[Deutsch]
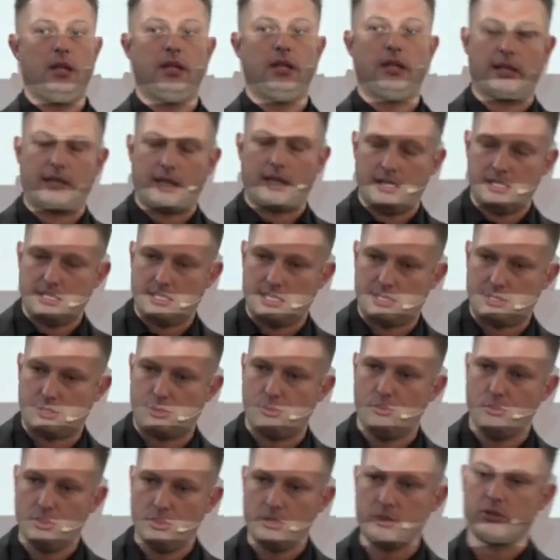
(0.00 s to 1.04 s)
dann kann ich das
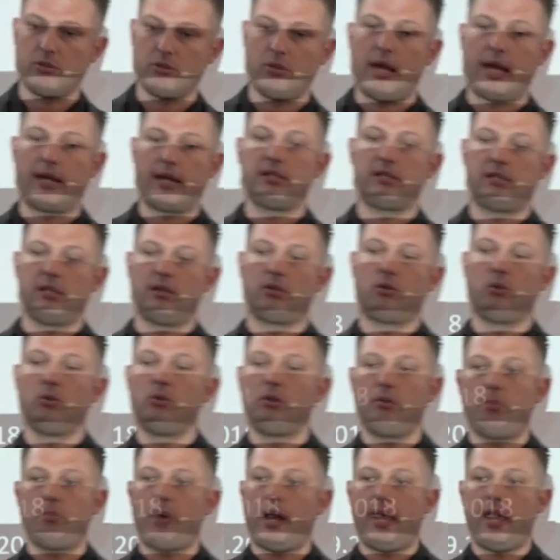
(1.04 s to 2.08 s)
tun, solange ich den
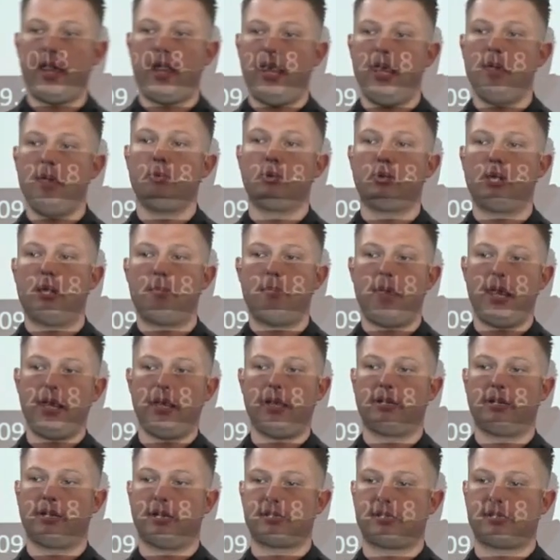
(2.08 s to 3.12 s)
Kunden bei Erhebung der
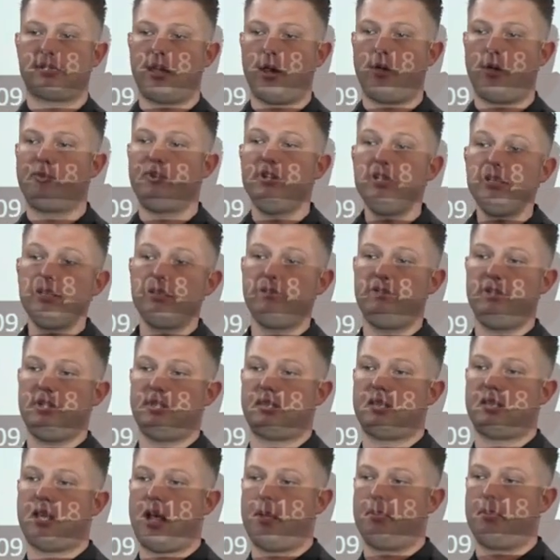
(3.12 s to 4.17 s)
Mailadresse darauf
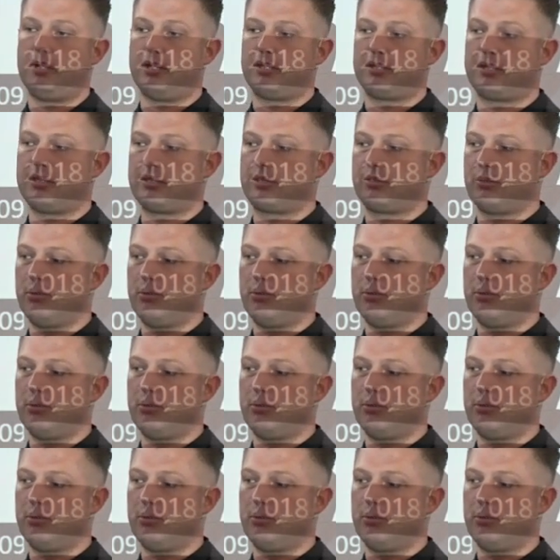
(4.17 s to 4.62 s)
hingewiesen habe, dass das so